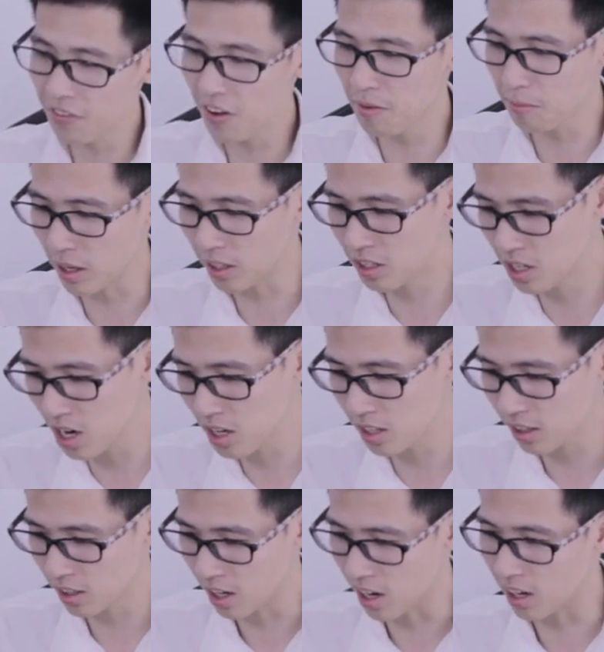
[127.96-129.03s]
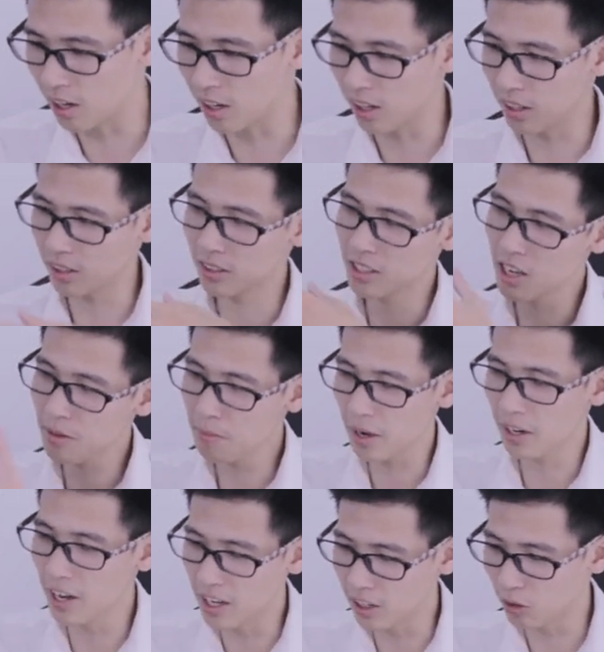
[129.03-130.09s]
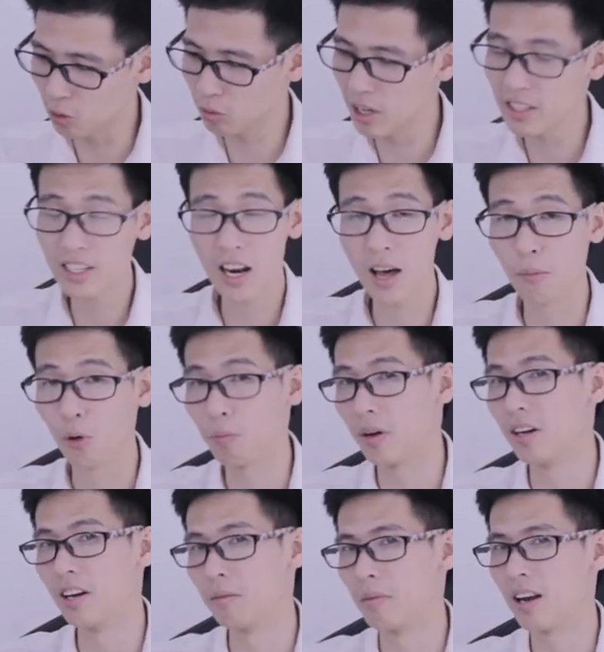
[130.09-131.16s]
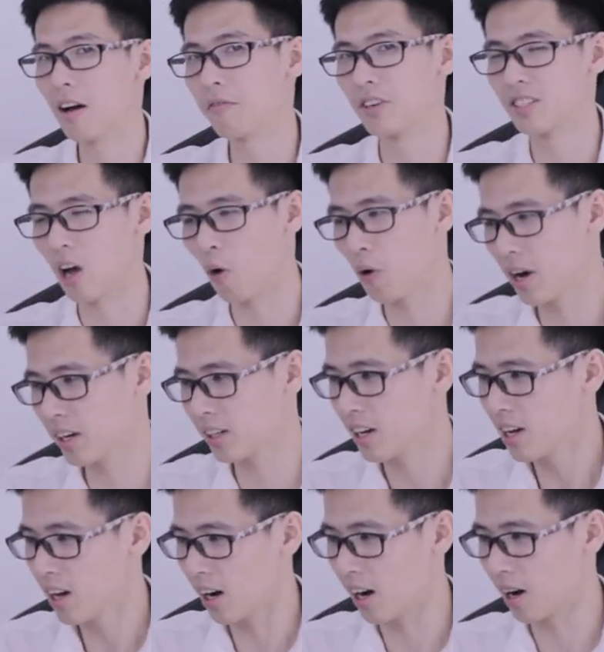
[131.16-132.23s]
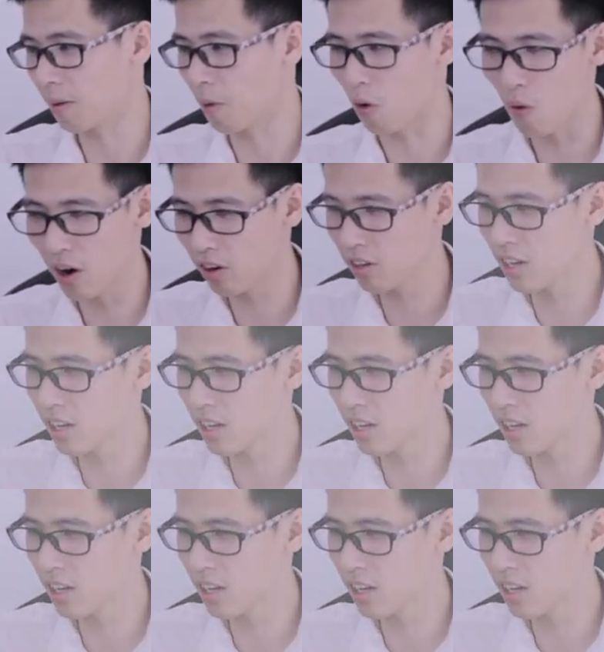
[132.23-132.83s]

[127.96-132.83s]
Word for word: với phần mặt trước ở trước màn hình của chúng ta sẽ là một màn hình 15,6 inch à, bỏ qua nó